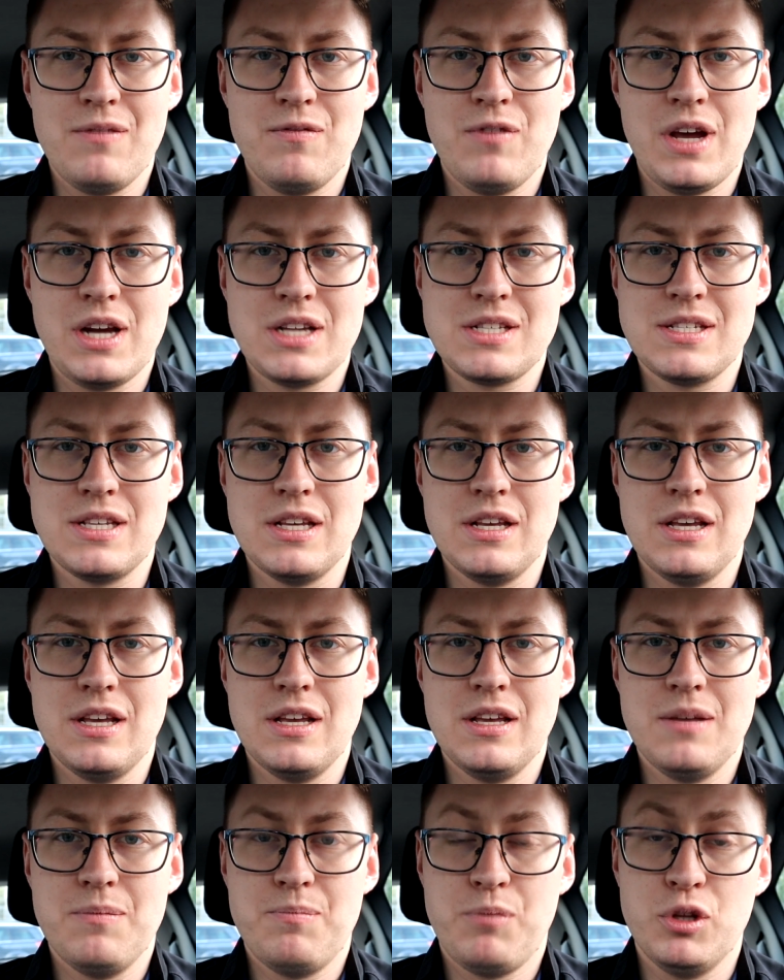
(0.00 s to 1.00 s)

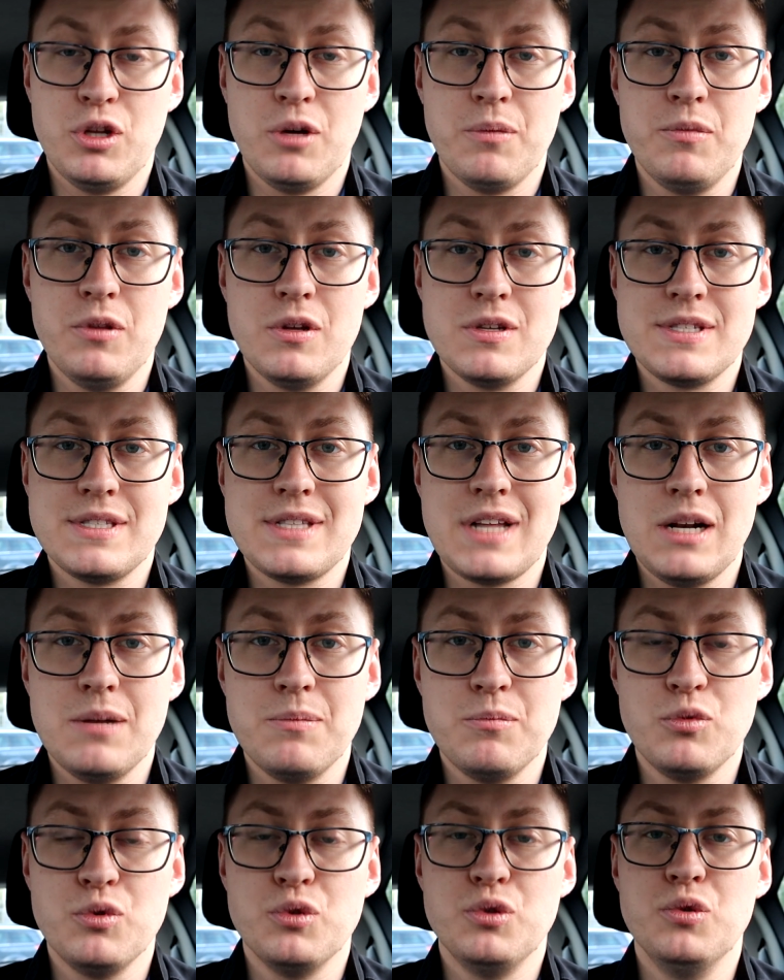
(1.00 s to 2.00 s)
wersy, podobno z
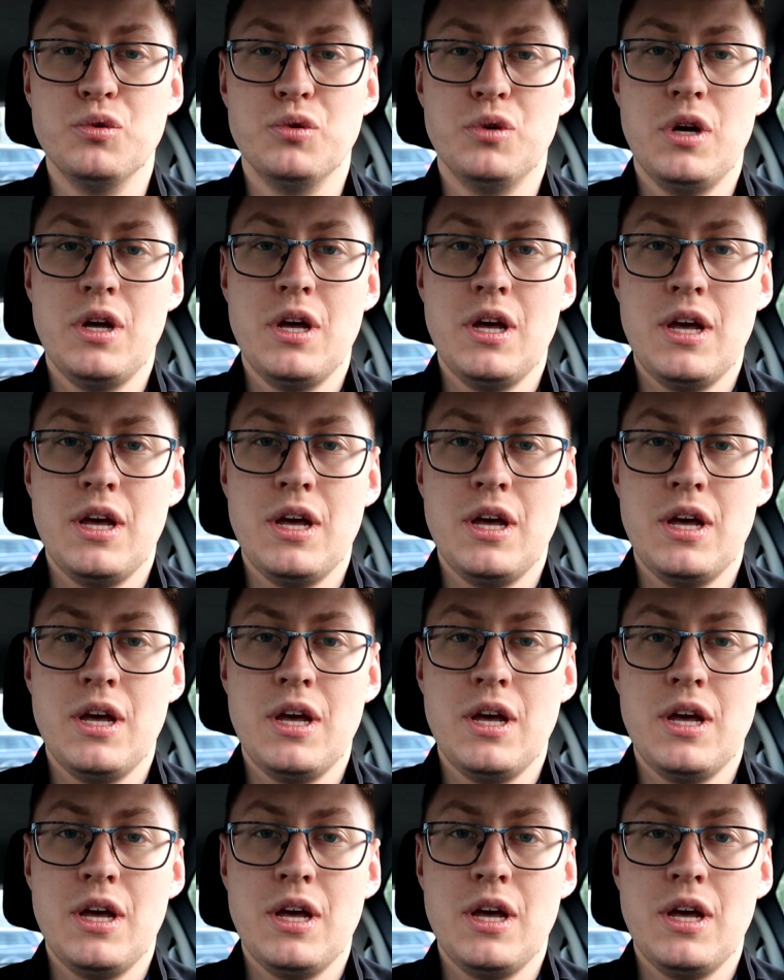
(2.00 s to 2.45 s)
Talmudu,